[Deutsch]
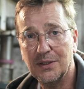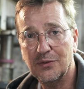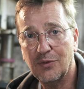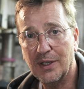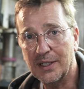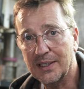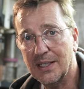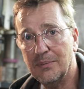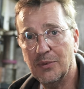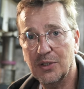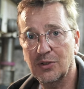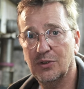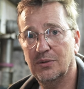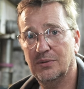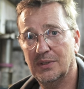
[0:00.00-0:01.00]
Vielleicht können wir
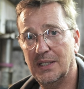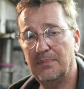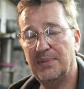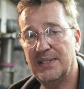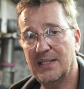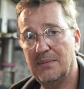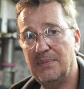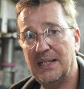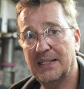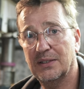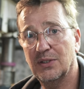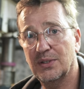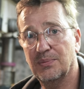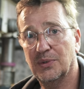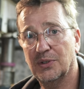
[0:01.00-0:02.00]
da ein bisschen mehr
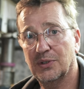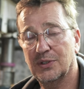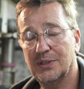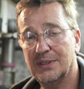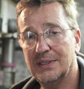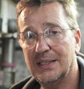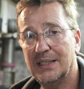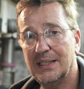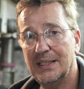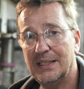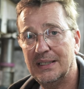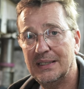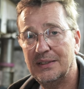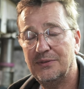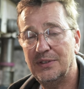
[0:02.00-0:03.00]
draus machen.
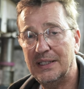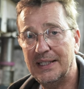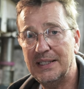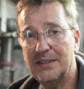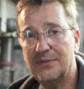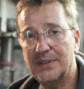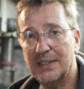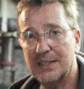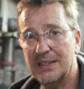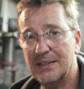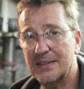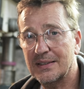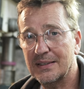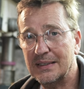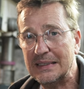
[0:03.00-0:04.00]
Vielleicht wäre
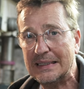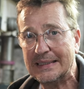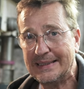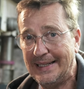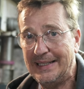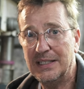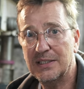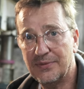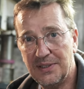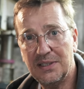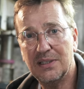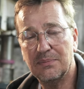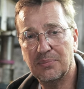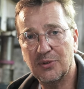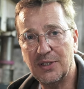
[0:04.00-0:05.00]
es ein geiles
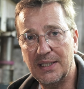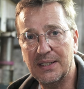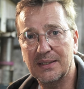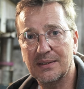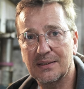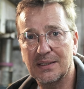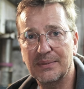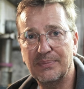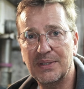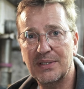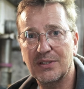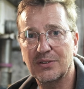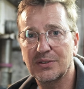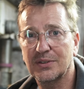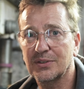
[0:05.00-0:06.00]
Winterprojekt, dass man
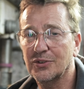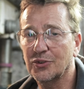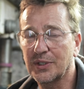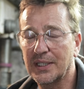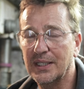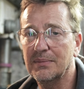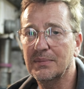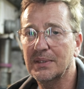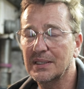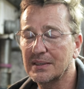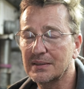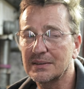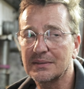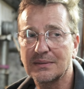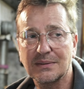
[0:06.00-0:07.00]
sagt, okay,
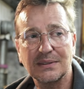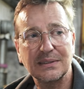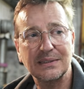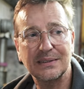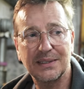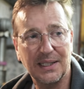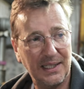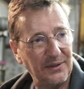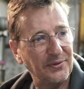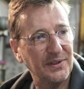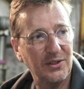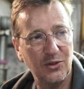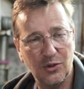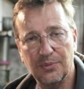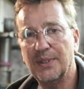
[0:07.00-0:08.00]
man greift
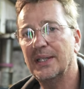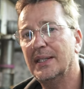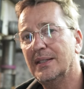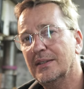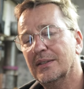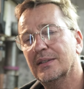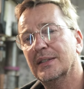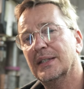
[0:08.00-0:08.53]
da nur mal hin